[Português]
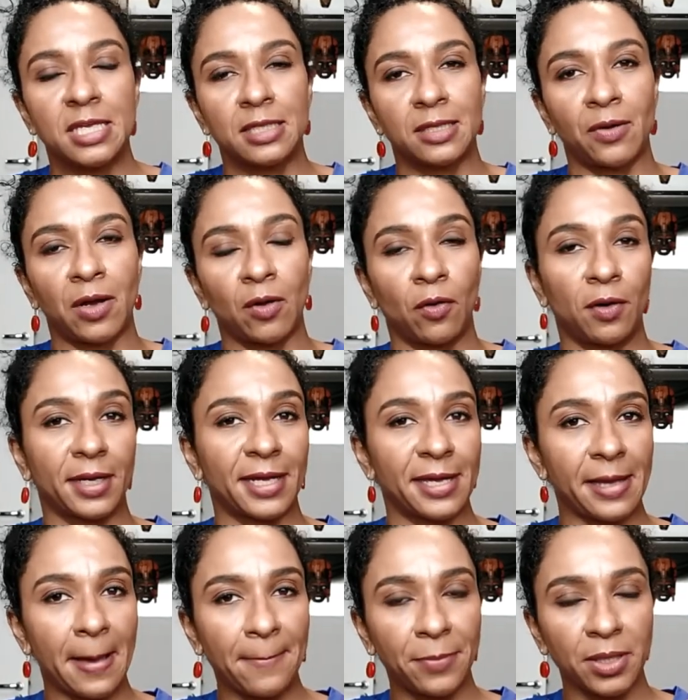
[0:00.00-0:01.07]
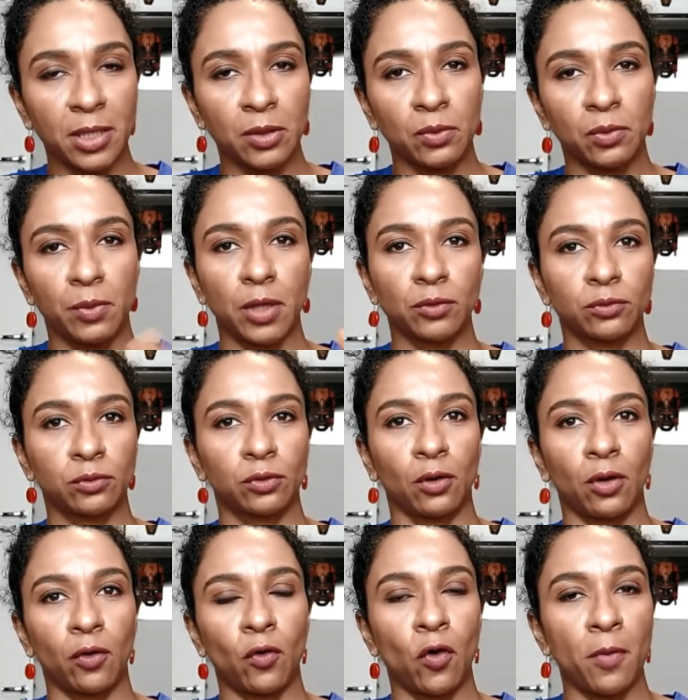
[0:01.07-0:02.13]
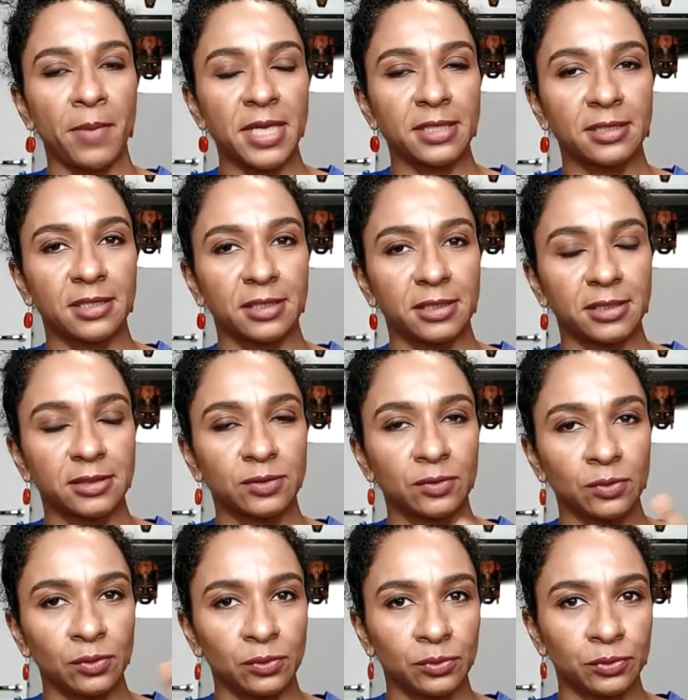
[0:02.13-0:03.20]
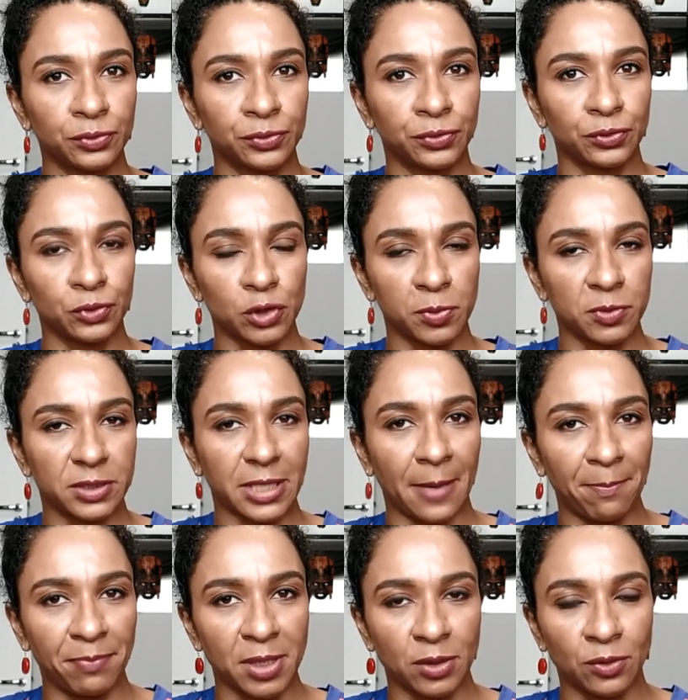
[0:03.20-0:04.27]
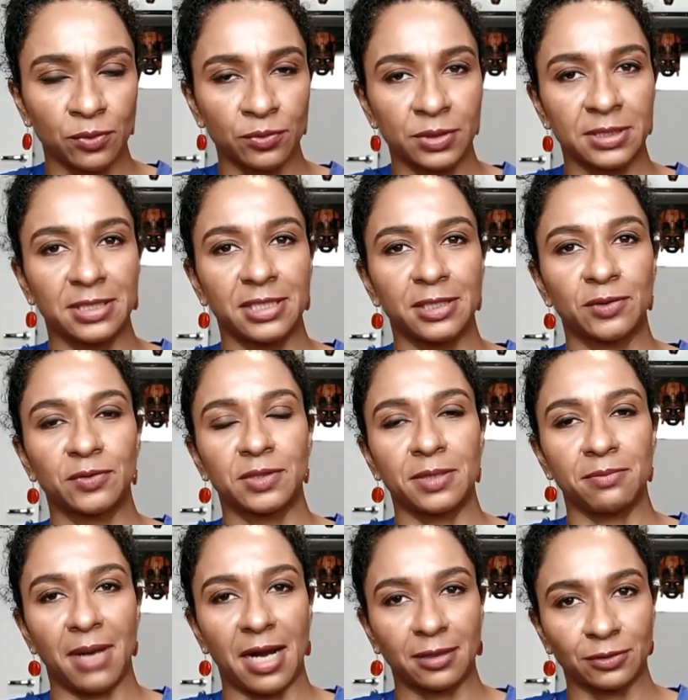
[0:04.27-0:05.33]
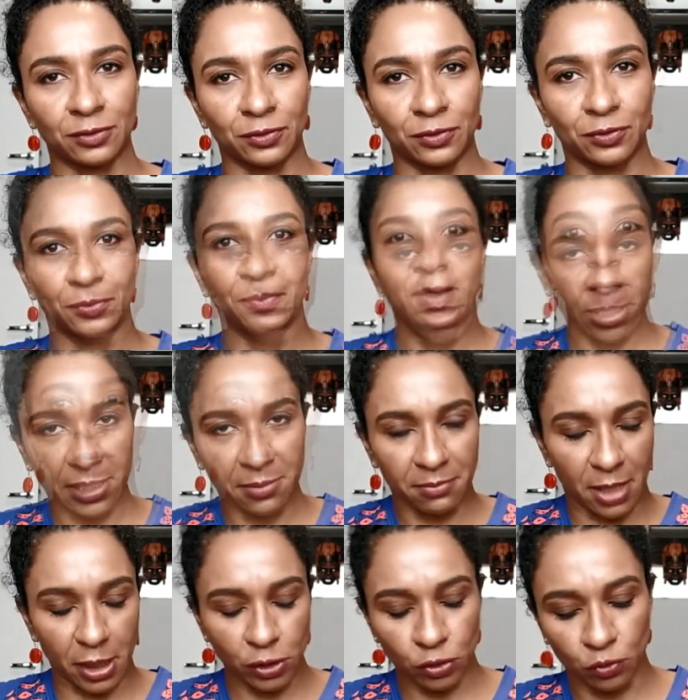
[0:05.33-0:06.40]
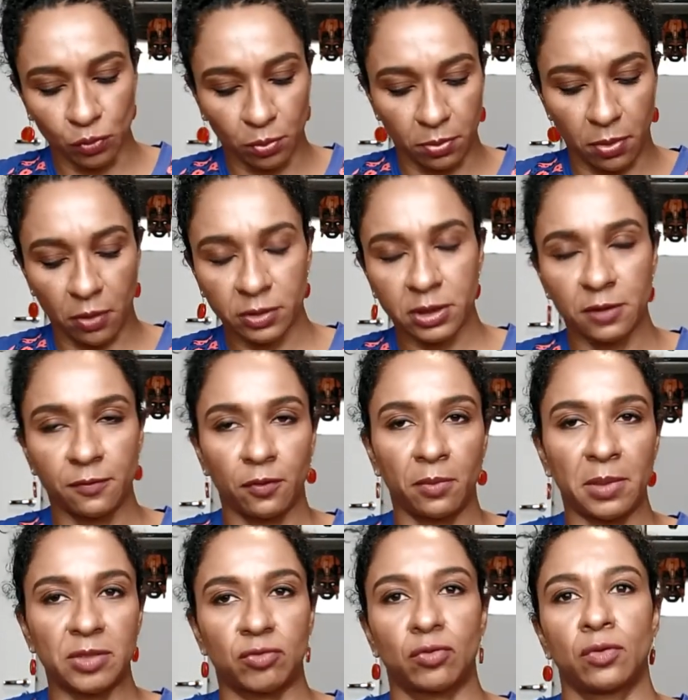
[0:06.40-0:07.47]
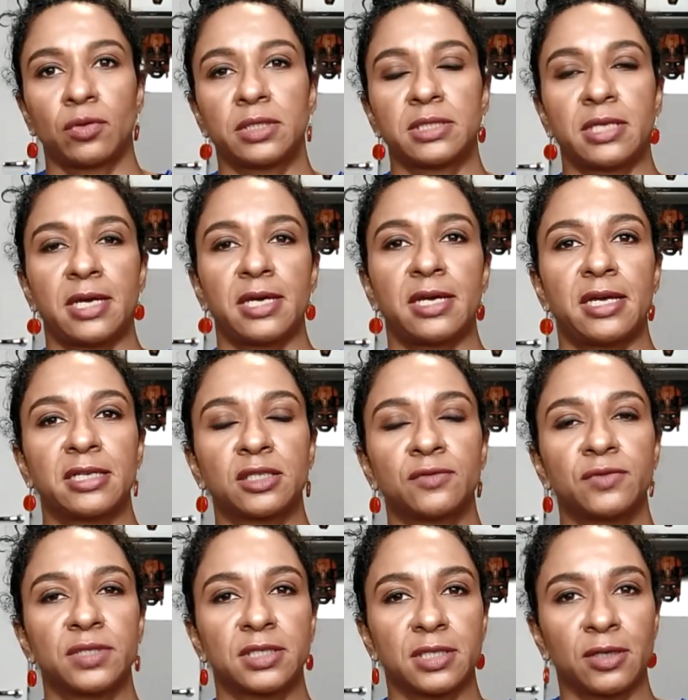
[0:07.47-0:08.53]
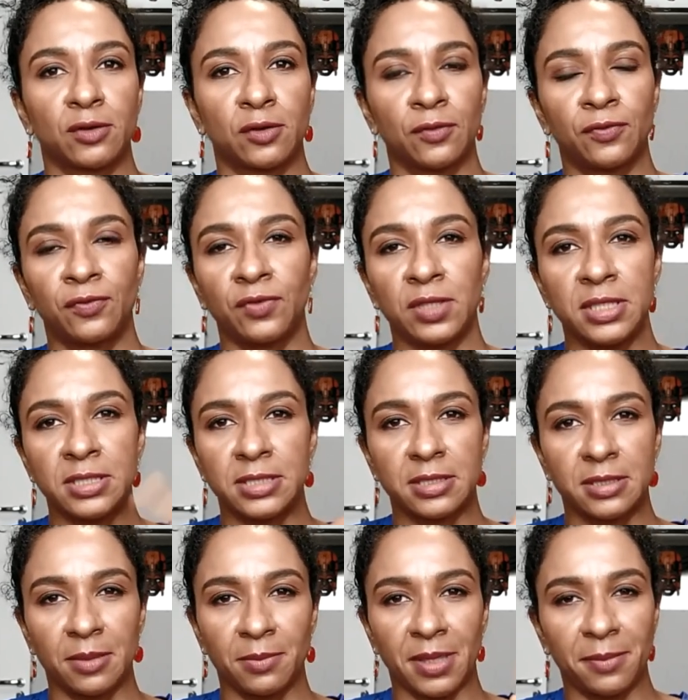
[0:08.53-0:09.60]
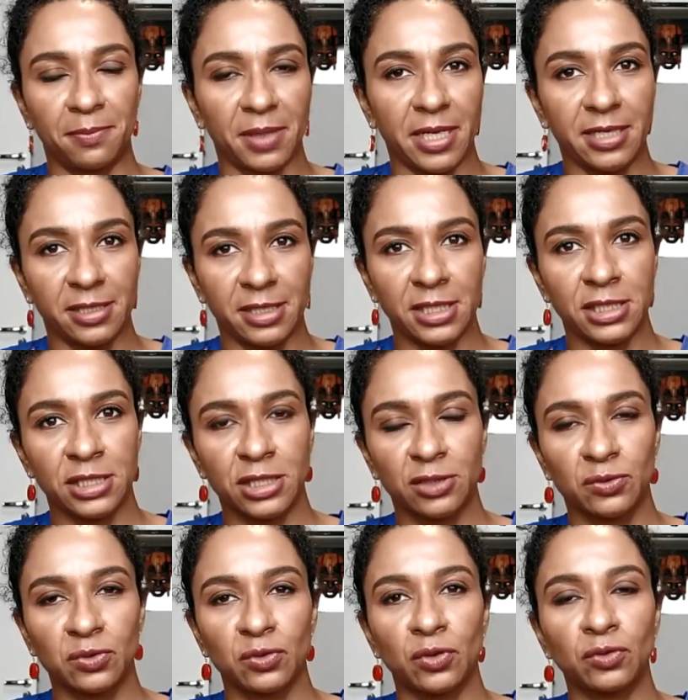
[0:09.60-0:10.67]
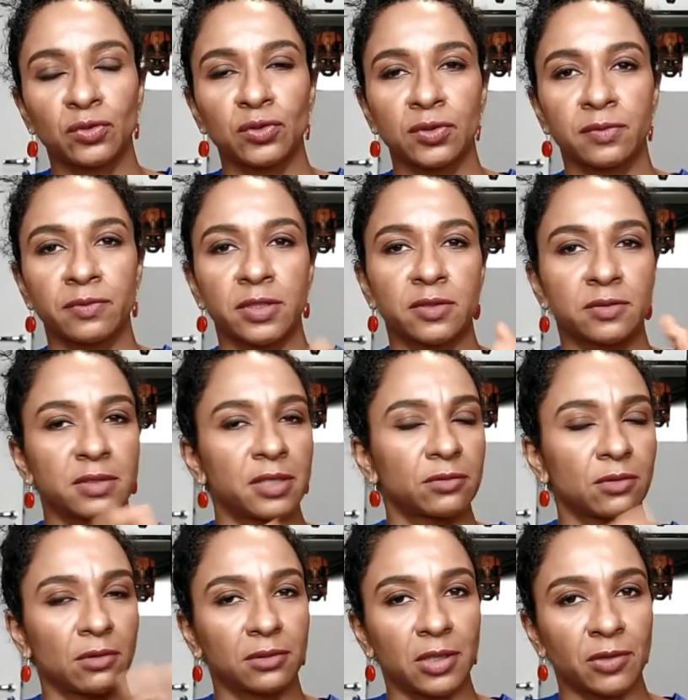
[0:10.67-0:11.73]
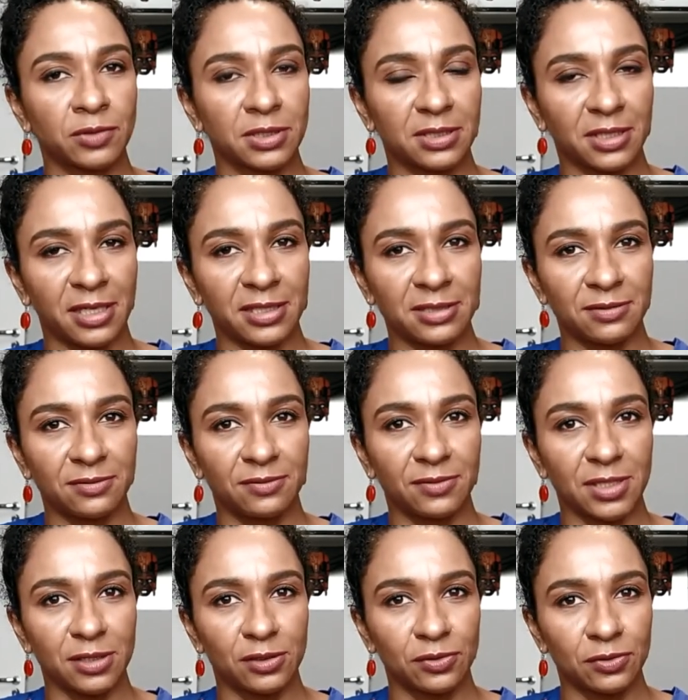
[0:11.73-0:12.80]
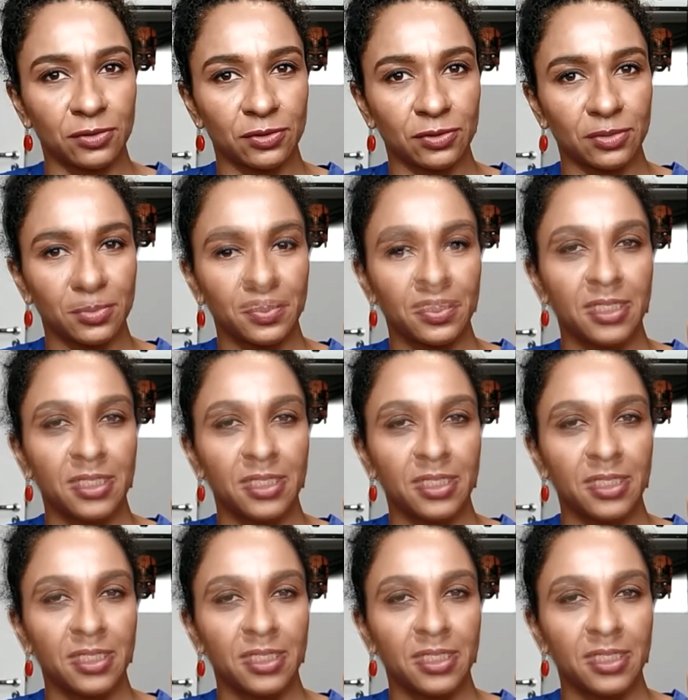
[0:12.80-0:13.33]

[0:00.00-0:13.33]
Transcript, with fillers: Então agora em abril eu tô comentando os últimos capítulos lidos em março. Vou deixar aqui embaixo no box de informações a, a divisão que eu fiz e também playlist dos outros vídeos, né? Total de três vídeos